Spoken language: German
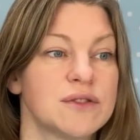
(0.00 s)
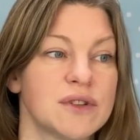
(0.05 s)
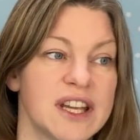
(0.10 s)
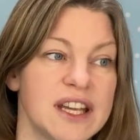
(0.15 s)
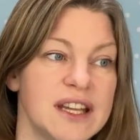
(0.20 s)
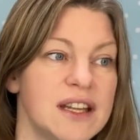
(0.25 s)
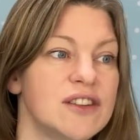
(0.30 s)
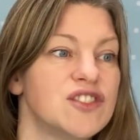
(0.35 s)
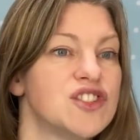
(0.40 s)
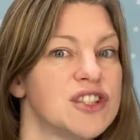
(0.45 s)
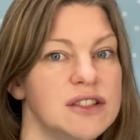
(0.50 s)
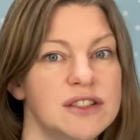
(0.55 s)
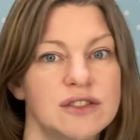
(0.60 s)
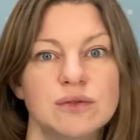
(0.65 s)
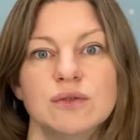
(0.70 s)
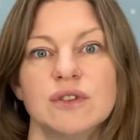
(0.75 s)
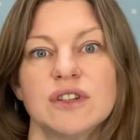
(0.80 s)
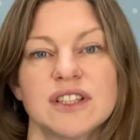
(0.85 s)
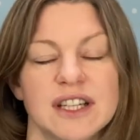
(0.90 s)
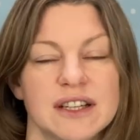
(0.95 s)
okay,
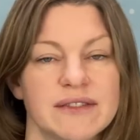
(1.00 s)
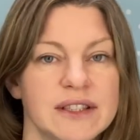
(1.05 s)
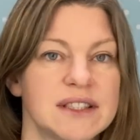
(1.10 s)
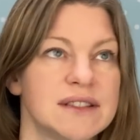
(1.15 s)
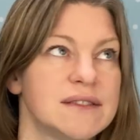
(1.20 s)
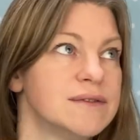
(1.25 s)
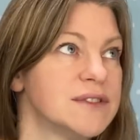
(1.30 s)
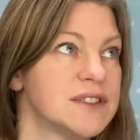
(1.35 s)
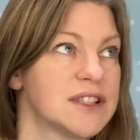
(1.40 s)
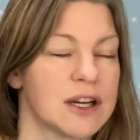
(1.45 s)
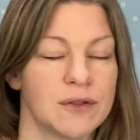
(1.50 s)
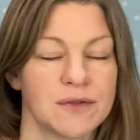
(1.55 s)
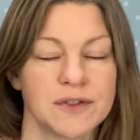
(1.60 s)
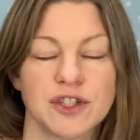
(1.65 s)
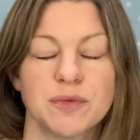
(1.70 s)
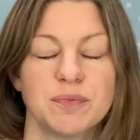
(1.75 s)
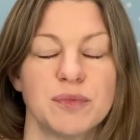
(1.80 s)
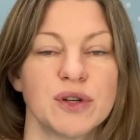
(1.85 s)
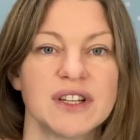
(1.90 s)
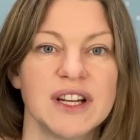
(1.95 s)
Stilltuch, da wird drauf
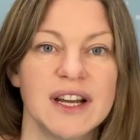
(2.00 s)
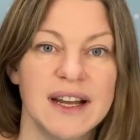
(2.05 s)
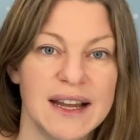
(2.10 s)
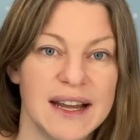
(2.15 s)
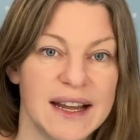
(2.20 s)
gespuckt,